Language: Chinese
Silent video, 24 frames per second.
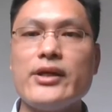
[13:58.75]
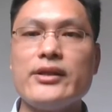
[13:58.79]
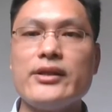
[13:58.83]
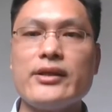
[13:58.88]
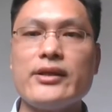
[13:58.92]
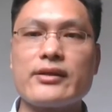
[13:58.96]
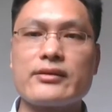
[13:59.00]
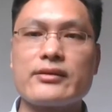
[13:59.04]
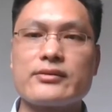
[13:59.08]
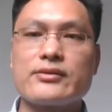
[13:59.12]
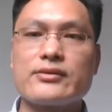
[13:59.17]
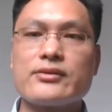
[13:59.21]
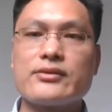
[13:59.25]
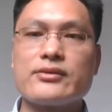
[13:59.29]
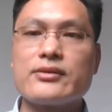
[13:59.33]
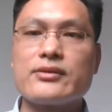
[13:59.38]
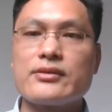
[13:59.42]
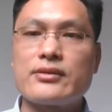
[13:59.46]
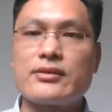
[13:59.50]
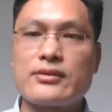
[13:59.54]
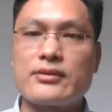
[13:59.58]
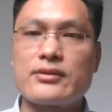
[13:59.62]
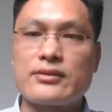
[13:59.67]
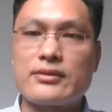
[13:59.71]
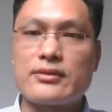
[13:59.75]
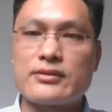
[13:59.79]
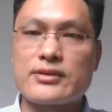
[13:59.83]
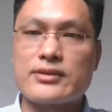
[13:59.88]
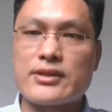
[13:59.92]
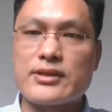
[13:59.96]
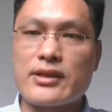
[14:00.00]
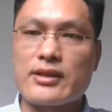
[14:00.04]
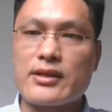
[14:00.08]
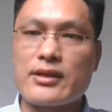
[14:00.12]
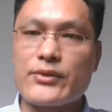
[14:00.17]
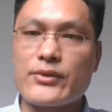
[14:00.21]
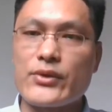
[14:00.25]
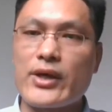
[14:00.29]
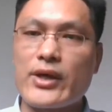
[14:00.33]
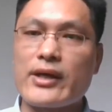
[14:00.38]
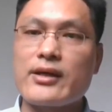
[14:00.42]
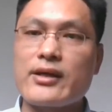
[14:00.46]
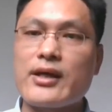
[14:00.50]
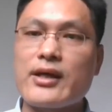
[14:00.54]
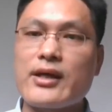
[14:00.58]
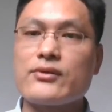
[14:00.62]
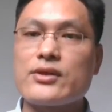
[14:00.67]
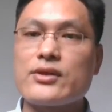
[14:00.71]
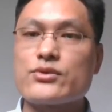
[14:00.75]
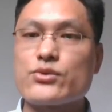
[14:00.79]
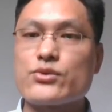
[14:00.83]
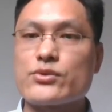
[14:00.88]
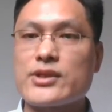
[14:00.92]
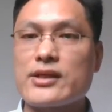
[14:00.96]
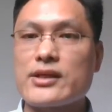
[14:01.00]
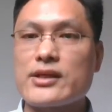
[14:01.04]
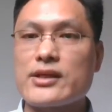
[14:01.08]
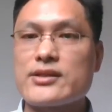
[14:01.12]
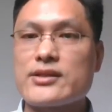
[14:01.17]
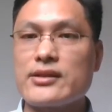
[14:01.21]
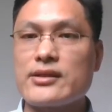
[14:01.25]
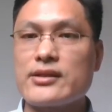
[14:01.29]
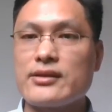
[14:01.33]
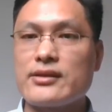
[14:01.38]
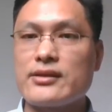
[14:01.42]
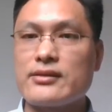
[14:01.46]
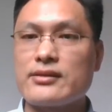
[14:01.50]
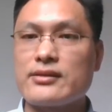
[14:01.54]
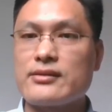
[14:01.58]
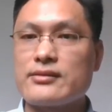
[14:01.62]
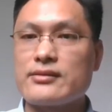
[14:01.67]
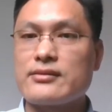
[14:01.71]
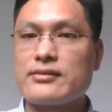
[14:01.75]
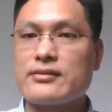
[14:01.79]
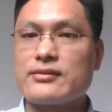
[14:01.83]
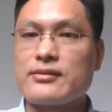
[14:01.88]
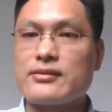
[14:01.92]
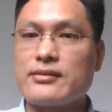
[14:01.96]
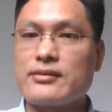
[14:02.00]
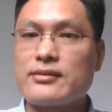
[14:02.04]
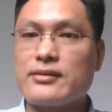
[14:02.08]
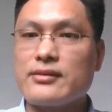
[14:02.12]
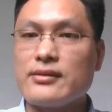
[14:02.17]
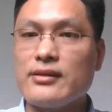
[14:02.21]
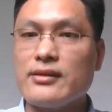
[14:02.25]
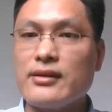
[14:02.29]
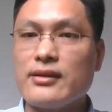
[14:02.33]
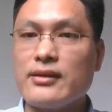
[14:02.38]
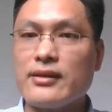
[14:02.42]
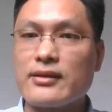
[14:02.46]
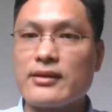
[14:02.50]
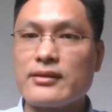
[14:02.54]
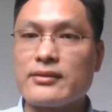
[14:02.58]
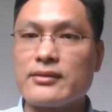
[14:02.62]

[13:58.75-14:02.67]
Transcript: 我的理由是，罗马它既代表了共和，